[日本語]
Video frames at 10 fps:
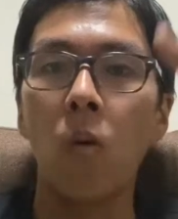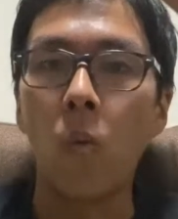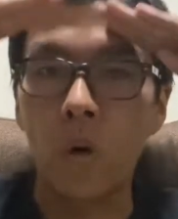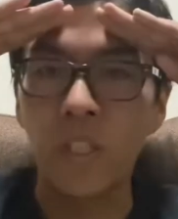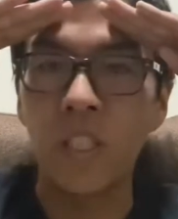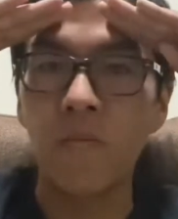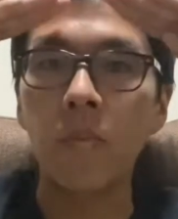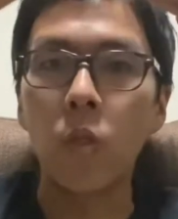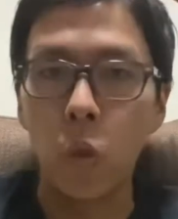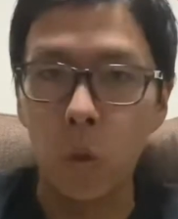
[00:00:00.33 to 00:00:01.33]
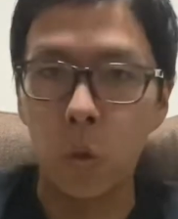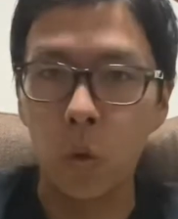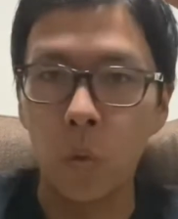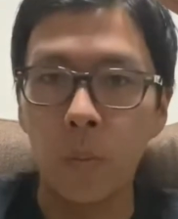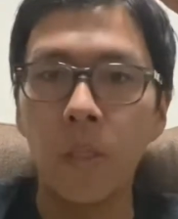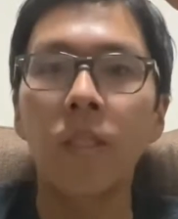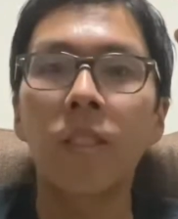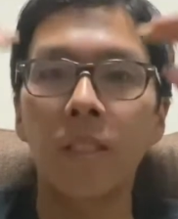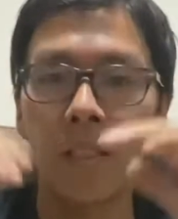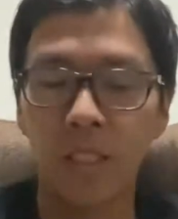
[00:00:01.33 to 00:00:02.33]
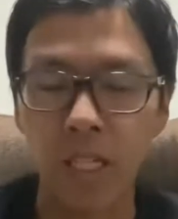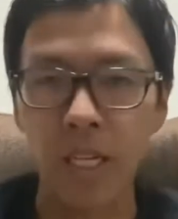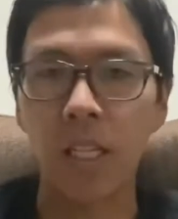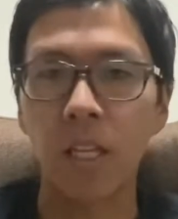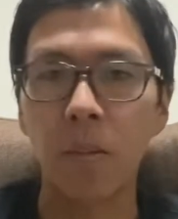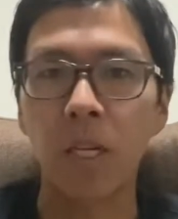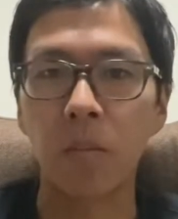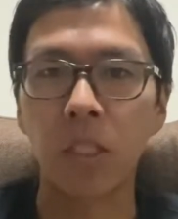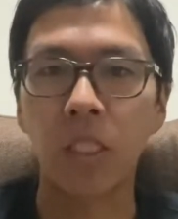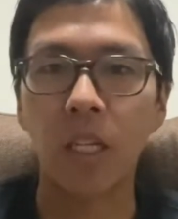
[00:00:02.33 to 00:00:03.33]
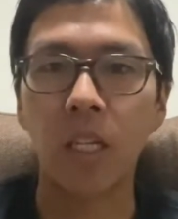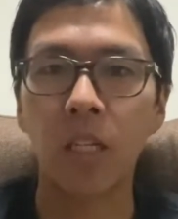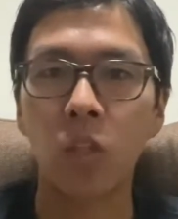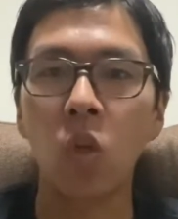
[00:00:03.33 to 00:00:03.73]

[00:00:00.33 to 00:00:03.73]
What's up, YouTube? さあやってまいりました。